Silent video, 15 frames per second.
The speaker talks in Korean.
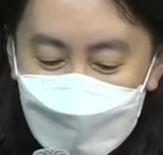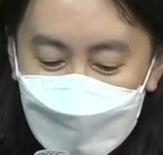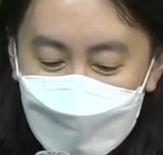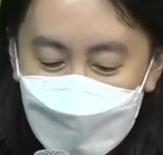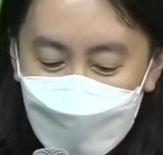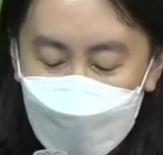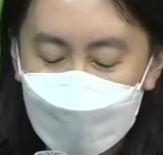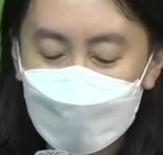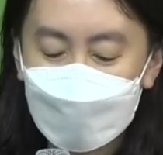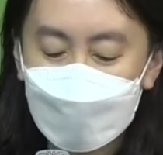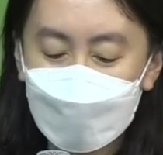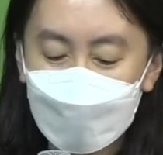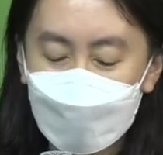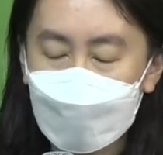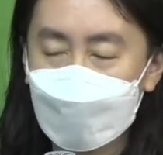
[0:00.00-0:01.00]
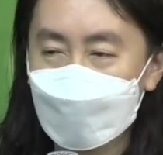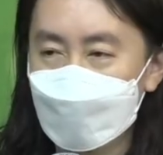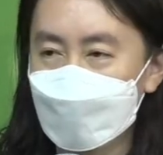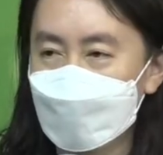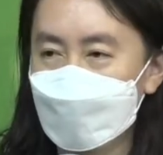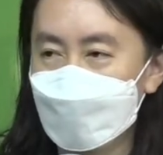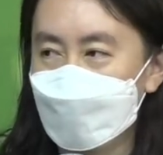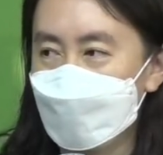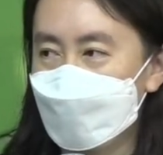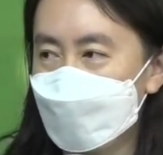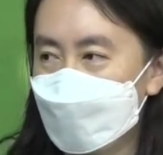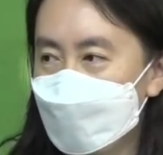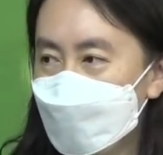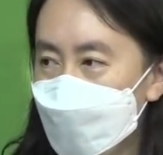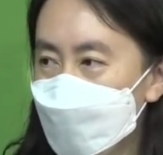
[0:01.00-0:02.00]
베드로의 이
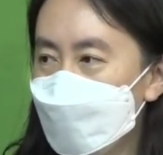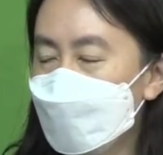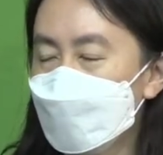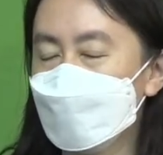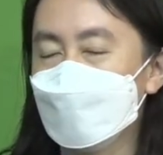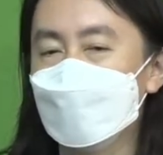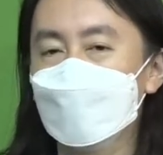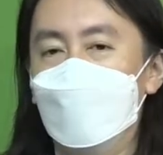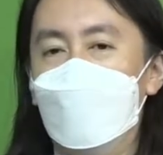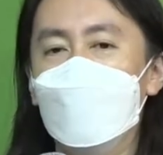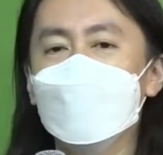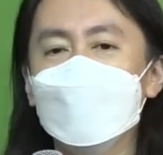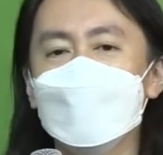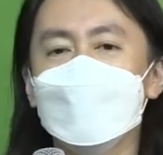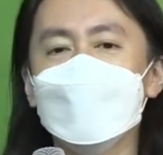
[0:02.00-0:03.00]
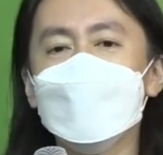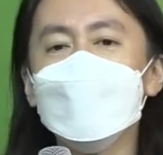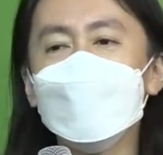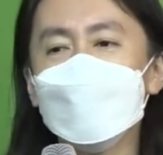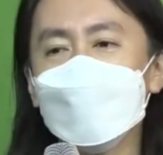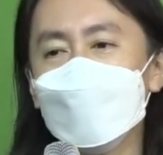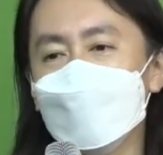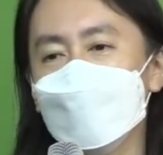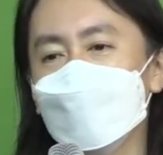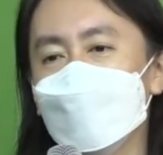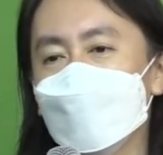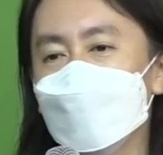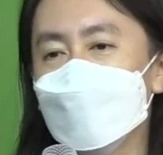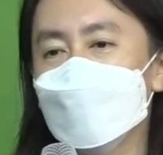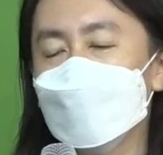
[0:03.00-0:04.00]
설교를 듣고 마음이 찔렸다는
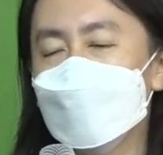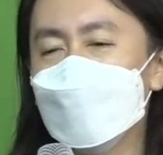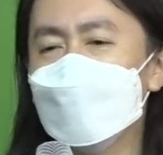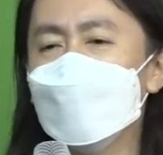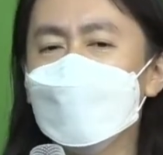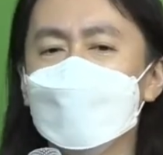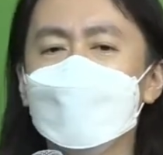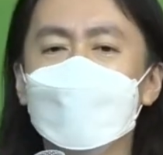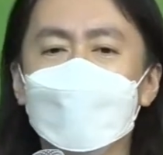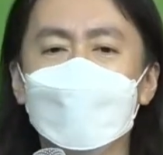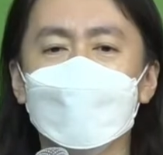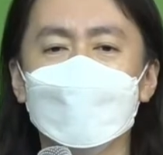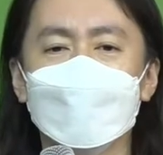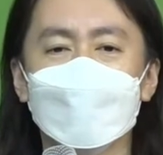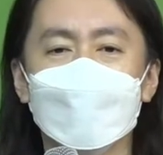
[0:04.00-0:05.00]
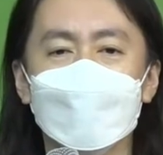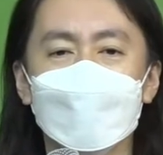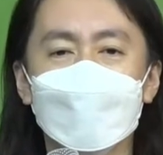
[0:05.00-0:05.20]
거예요. 이게 은혜인 거죠.